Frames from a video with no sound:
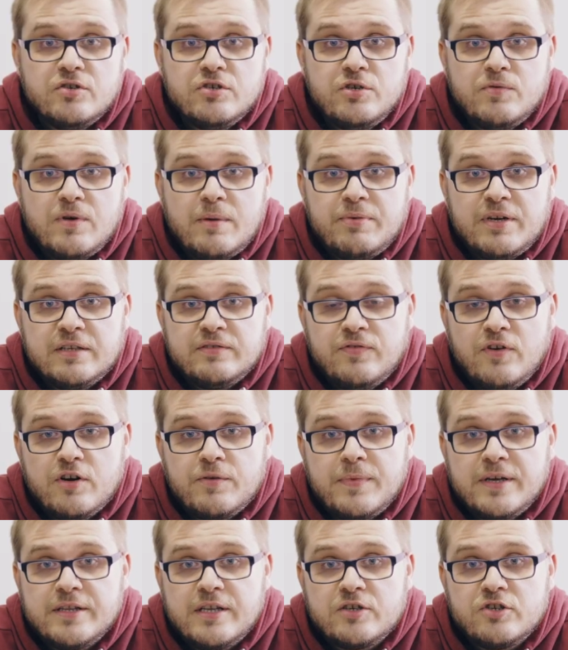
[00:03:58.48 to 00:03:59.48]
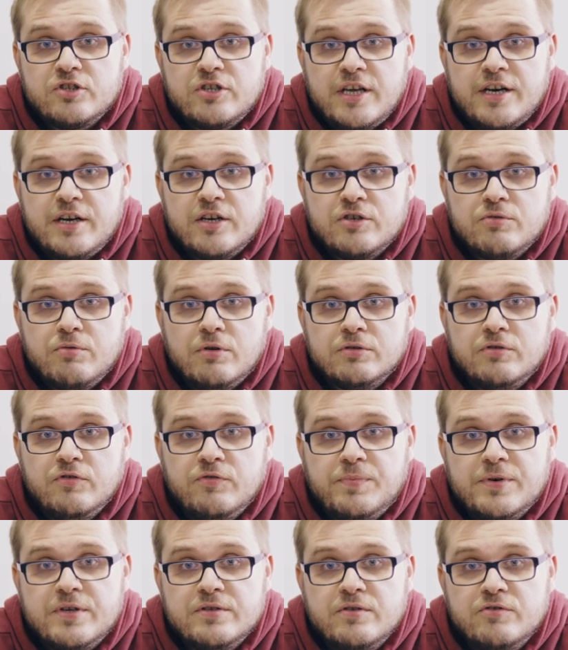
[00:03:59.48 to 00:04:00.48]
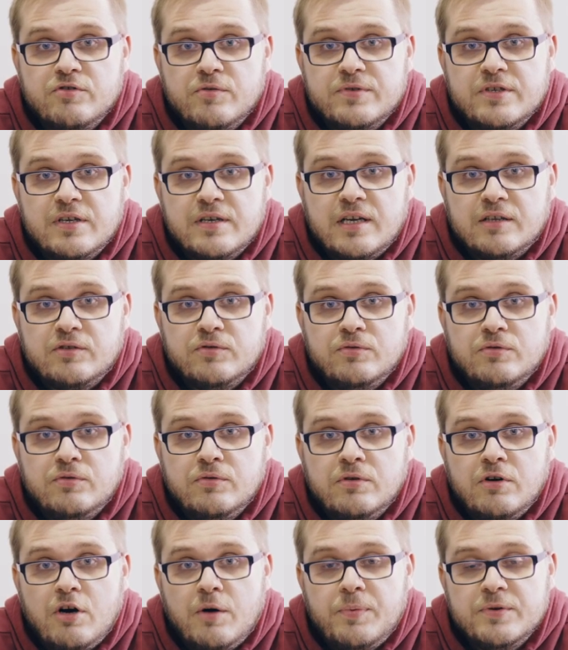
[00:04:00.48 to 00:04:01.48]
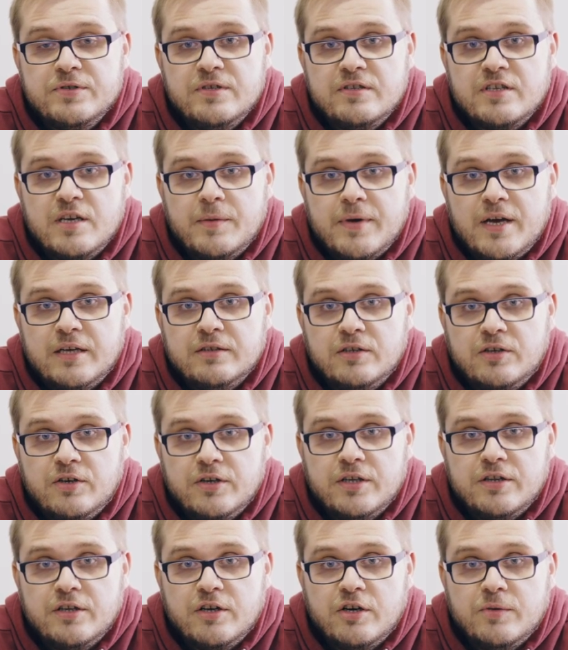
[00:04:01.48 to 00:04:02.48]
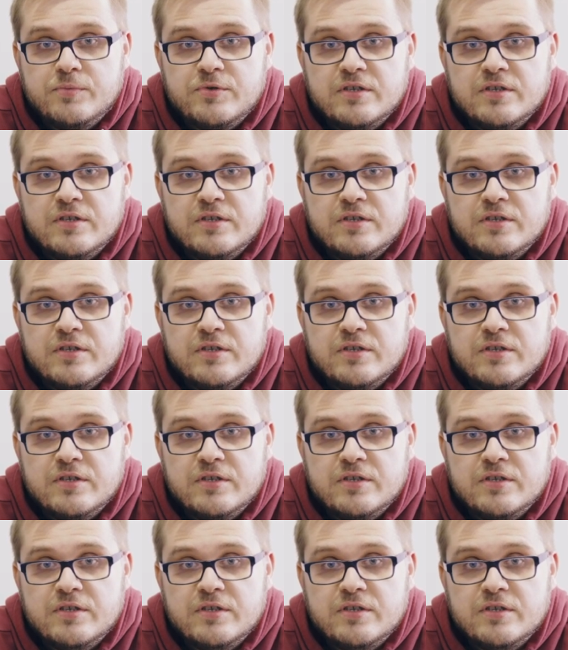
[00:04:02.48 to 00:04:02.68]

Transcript: rządziła Platforma, na czterech członków prezydium Senatu opozycja miała tylko jednego